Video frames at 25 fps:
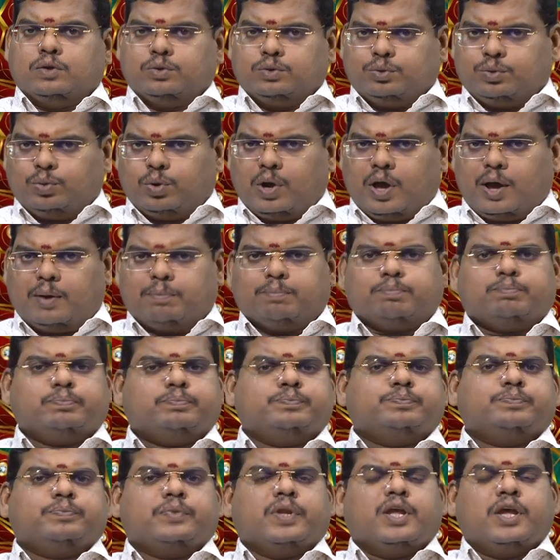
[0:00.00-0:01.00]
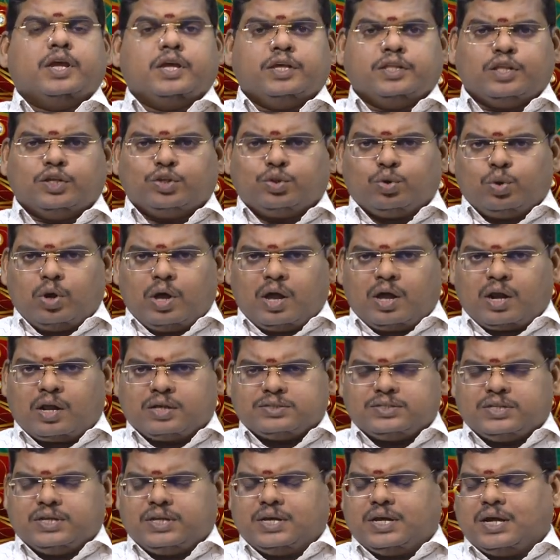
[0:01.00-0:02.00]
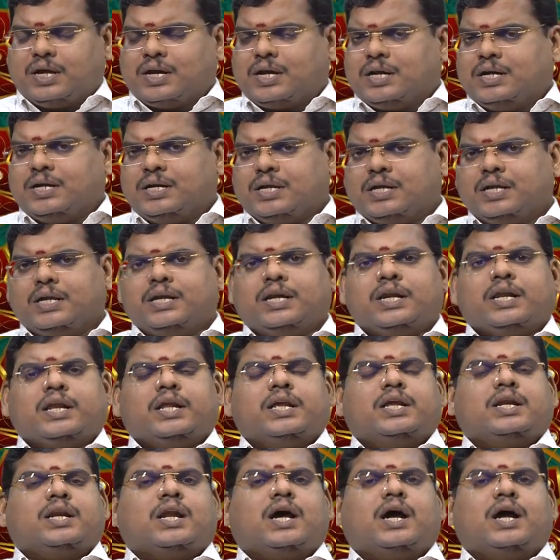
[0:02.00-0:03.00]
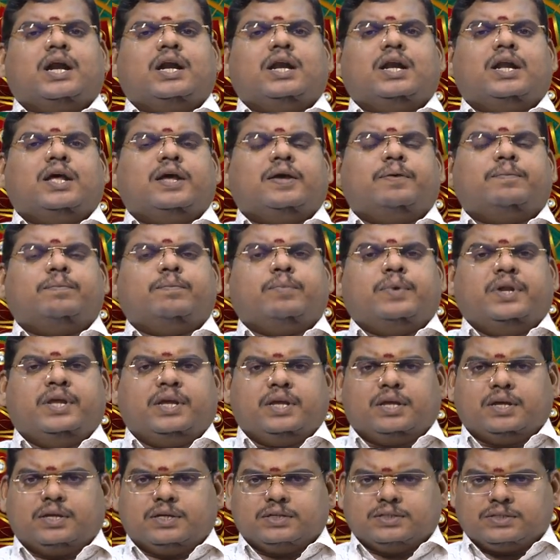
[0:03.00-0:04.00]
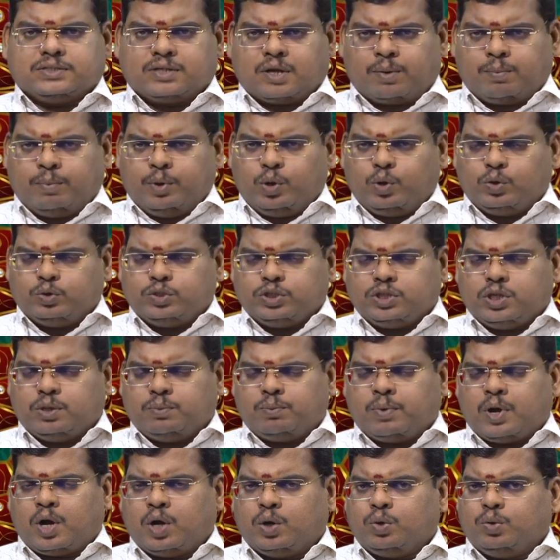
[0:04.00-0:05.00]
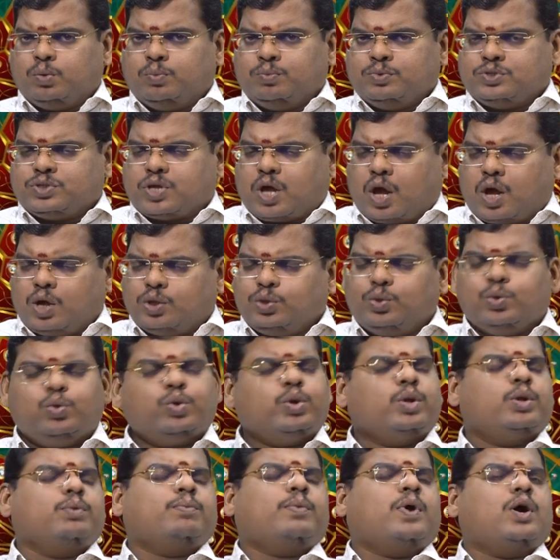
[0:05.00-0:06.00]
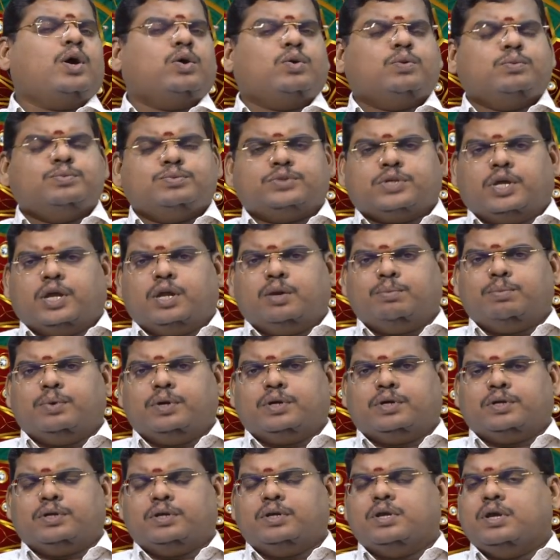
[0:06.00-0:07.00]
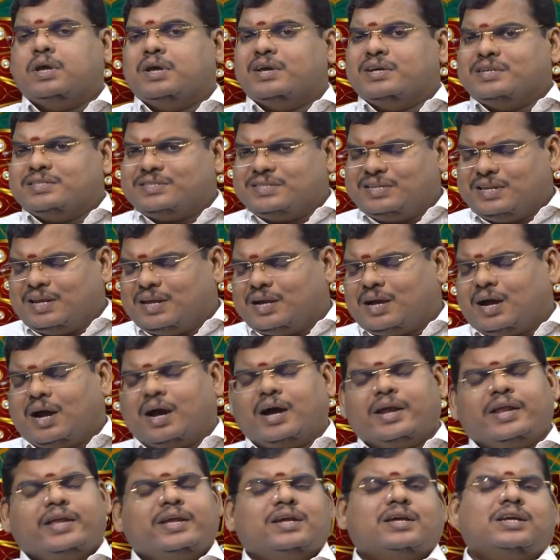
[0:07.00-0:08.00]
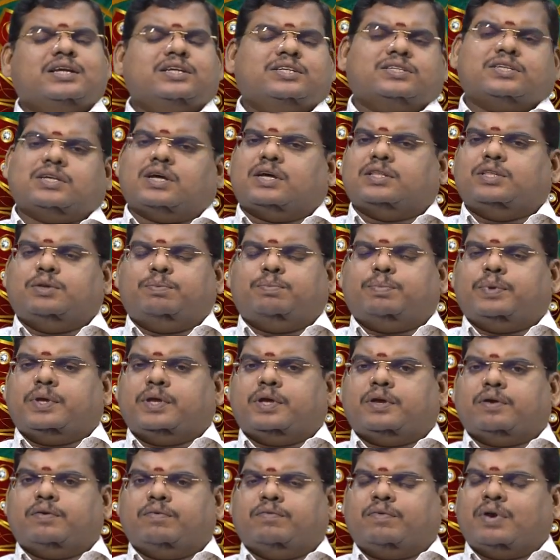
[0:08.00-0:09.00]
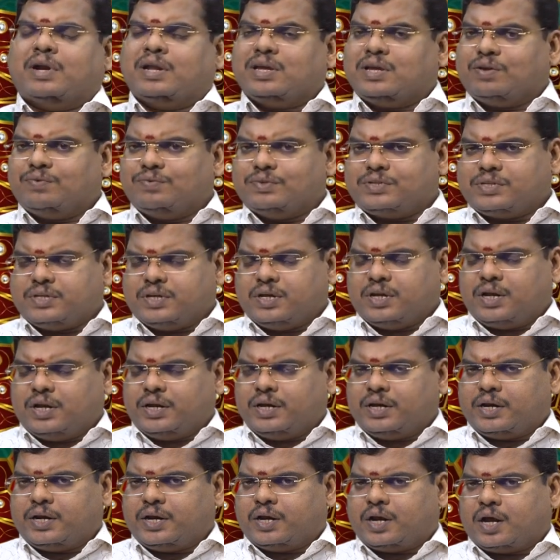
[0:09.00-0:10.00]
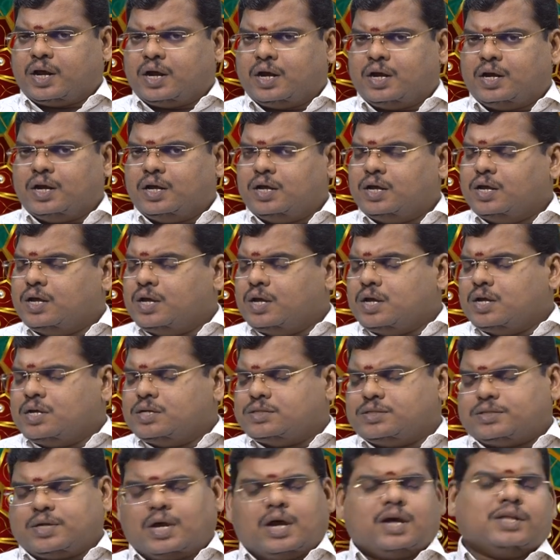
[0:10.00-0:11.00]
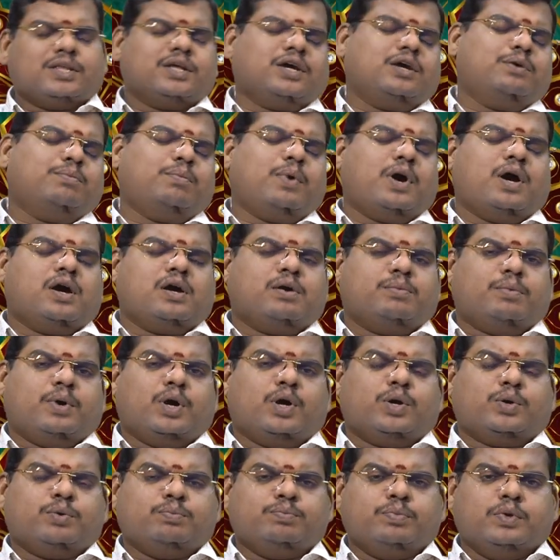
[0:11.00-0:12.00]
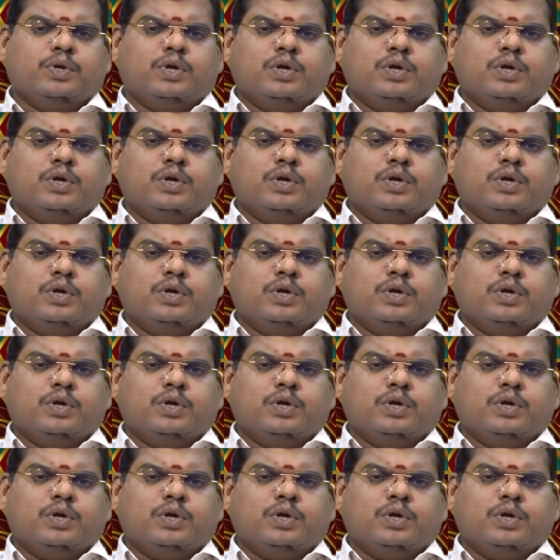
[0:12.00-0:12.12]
துலாம் இந்த துலா ராசிக்காரர்களுக்கு இன்றைய நாளில் நீங்கள் சமயோஜிதமாகவும் சாதுரியமாகவும் செயல்பட்டு சில காரியங்களை சாதிப்பீங்க வழக்கு விஷயங்களாக இன்றைய நாளில் சாதகமாக மாறும்